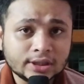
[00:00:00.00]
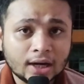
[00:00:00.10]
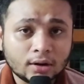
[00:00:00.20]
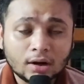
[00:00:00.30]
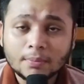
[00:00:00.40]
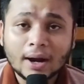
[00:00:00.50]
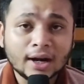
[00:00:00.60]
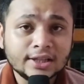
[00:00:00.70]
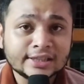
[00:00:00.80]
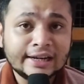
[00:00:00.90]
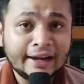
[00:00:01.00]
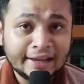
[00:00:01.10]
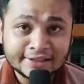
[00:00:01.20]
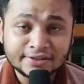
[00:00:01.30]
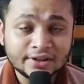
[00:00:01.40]
তার করার বাংলাদেশের
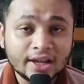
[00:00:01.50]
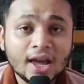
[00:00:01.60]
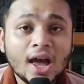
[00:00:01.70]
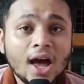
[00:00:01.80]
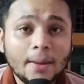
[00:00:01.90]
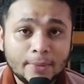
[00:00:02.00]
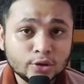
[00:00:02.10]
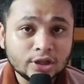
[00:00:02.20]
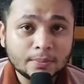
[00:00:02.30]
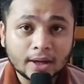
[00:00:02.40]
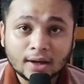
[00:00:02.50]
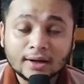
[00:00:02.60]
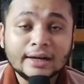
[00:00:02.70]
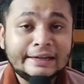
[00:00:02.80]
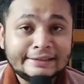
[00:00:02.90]
লেজেন্ডারি মিউজিক মেকার
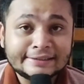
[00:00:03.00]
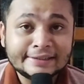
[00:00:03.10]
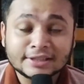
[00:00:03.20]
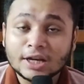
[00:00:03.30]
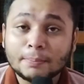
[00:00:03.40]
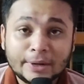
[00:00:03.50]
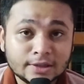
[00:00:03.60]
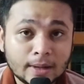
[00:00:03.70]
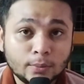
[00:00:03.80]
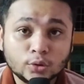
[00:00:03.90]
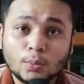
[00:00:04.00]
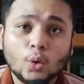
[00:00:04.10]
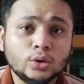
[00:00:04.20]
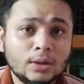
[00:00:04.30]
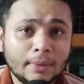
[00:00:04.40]
লিরিক্সিস্ট প্রিন্স মাহমুদ
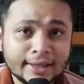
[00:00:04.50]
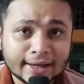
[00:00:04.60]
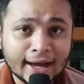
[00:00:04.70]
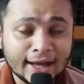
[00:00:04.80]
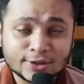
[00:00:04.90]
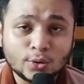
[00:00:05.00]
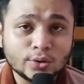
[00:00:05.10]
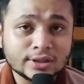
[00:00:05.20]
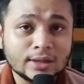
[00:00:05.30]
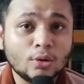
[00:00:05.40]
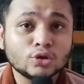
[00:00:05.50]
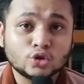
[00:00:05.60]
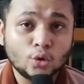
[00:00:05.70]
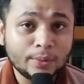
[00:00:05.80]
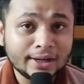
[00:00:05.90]
বহুদিন বাদে কাজ করছেন এবং
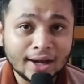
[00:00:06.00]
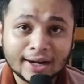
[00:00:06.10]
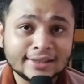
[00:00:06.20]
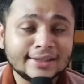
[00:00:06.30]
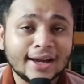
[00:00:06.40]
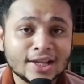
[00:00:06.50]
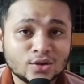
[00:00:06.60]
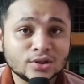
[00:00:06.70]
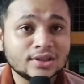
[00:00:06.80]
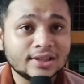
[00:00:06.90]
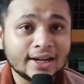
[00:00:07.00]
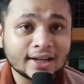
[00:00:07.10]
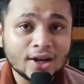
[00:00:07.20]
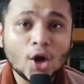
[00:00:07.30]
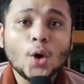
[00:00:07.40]
ছবির গানে তিনি কাজ করছেন তিনি একটা
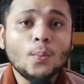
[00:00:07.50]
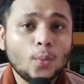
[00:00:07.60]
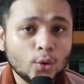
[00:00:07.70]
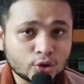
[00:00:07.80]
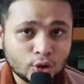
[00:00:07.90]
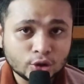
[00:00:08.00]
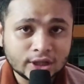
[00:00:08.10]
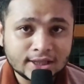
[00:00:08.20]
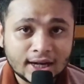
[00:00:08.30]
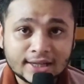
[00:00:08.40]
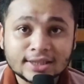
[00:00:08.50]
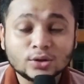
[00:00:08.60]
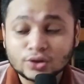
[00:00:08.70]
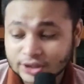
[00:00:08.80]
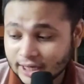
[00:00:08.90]
পোস্ট করেও সেটা জানিয়েছেন তো
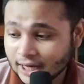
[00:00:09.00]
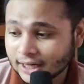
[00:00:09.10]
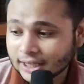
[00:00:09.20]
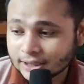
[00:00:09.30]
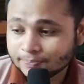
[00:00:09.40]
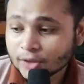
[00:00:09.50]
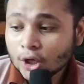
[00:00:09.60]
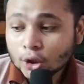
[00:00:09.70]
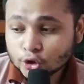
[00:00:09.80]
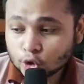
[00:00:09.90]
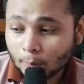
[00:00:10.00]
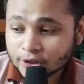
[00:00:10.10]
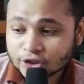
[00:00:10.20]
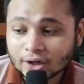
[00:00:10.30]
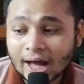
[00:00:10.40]
সেই গানটাতে
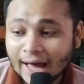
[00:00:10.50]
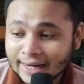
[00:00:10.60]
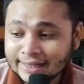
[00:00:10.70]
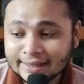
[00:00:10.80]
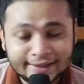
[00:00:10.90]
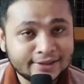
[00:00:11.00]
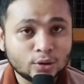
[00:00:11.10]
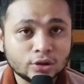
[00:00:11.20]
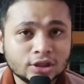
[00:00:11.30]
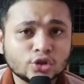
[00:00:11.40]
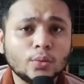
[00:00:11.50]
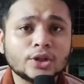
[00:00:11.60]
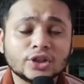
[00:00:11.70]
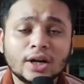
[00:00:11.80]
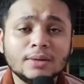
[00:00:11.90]
সোমেশ্বর আলী লিরিক্স করছেন
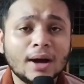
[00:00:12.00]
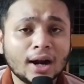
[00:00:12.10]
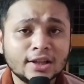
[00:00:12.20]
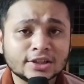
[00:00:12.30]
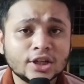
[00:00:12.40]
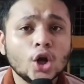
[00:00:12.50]
সোমেশ্বর আলী বাংলাদেশের